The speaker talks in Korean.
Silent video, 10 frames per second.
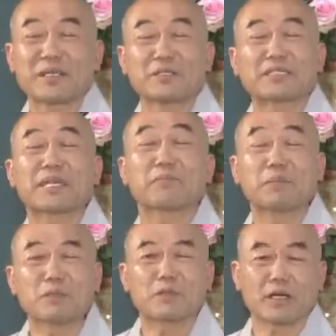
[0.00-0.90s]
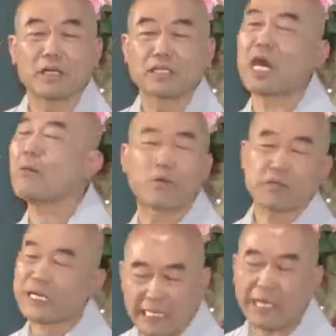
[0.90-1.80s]
어떻게 비울까요? 야,
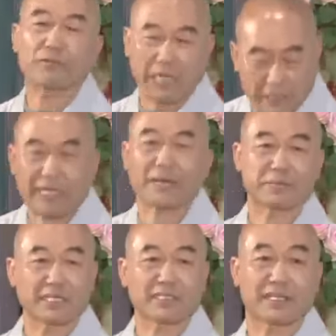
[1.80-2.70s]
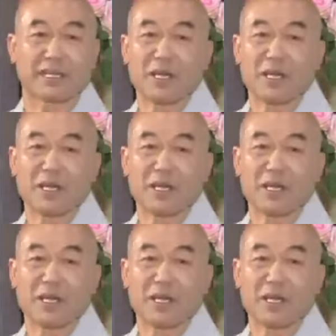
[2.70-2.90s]
모르겠다 하고 내려놓으면 된다.